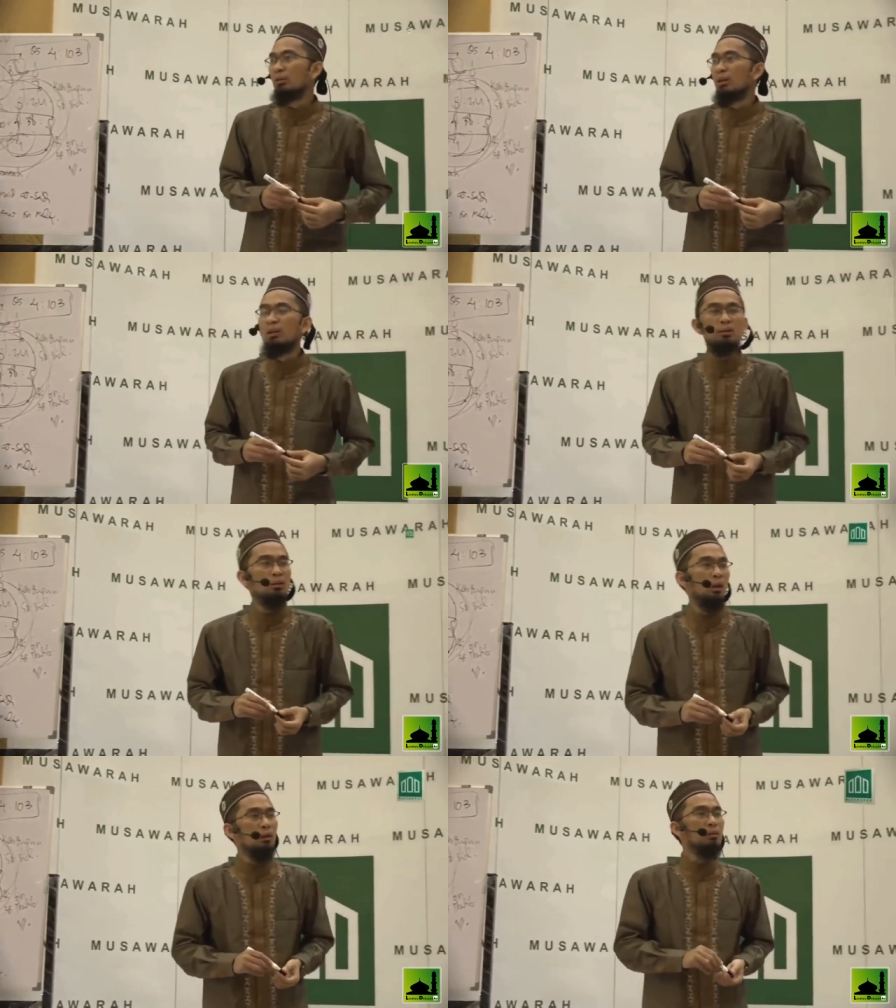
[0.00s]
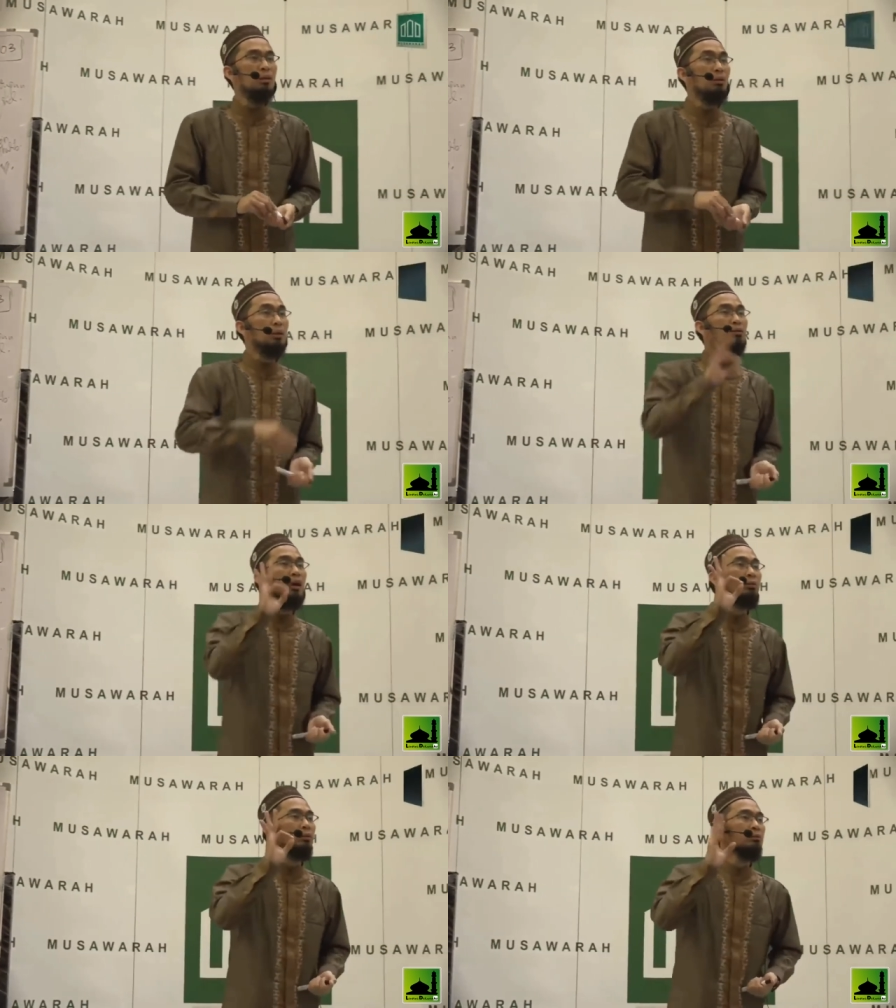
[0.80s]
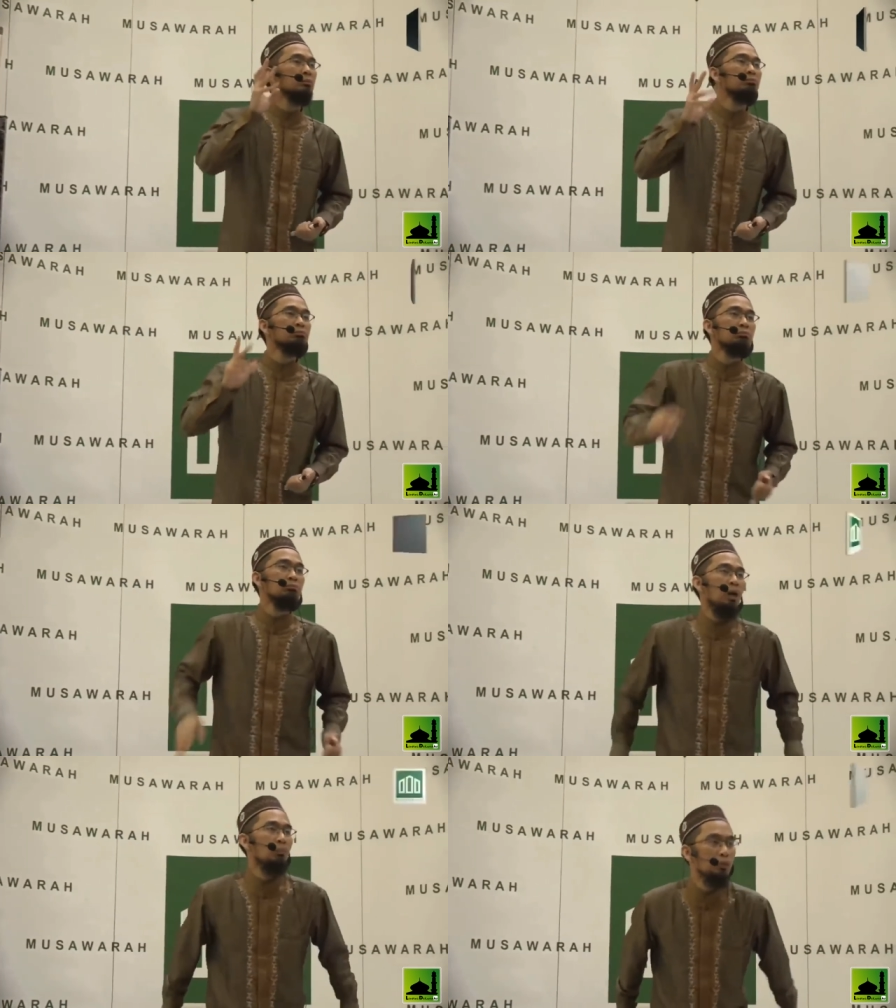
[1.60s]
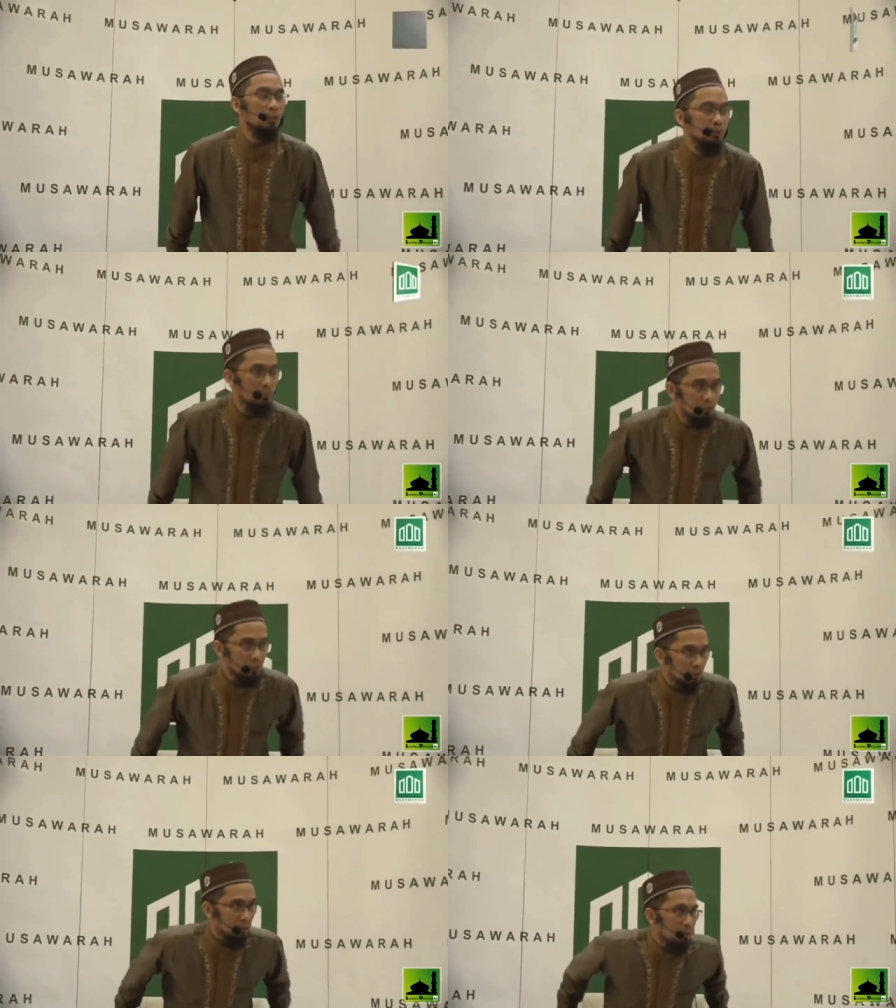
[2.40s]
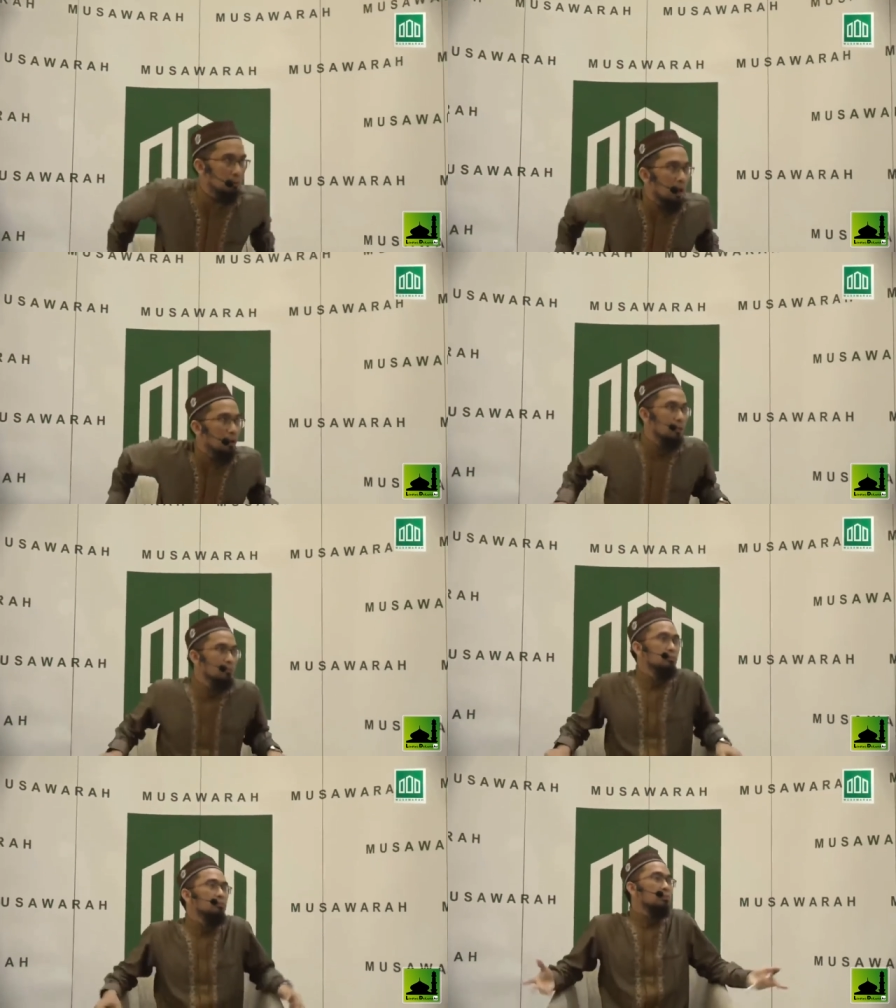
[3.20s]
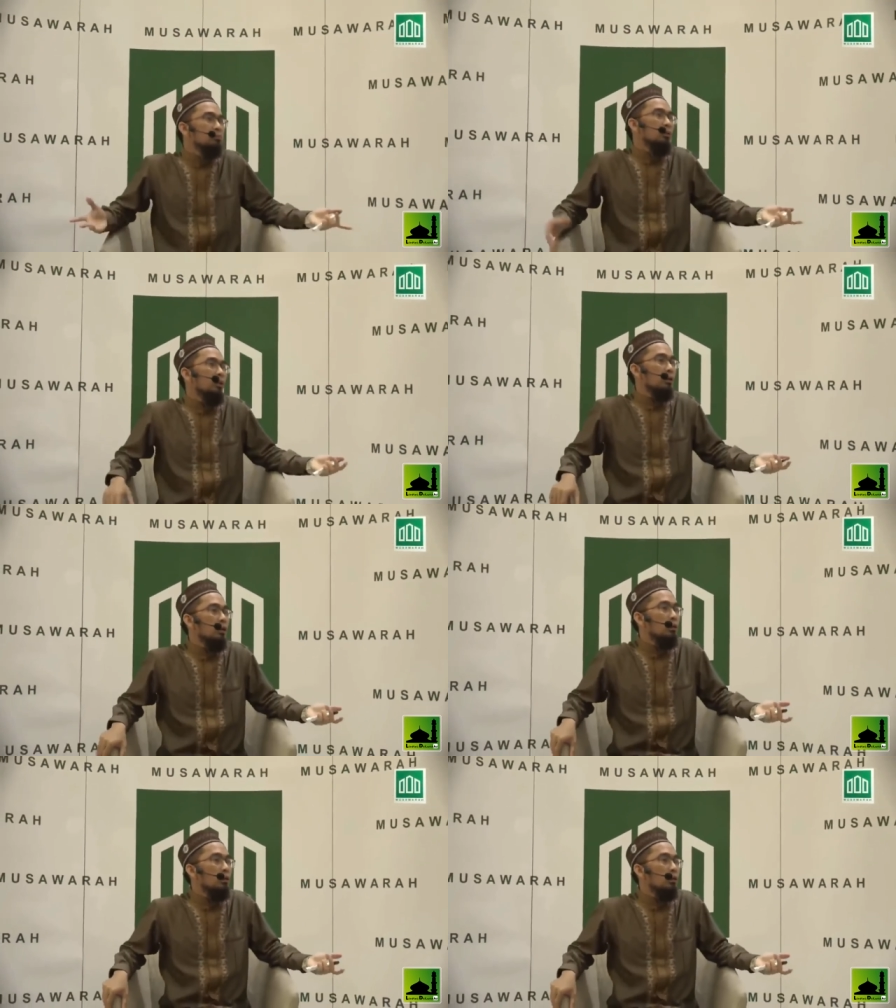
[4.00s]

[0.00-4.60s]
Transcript: Di ketika tiga orang sahabat Abdullah bin Mas'ud radhiyallahu taala anhu, kemudian ada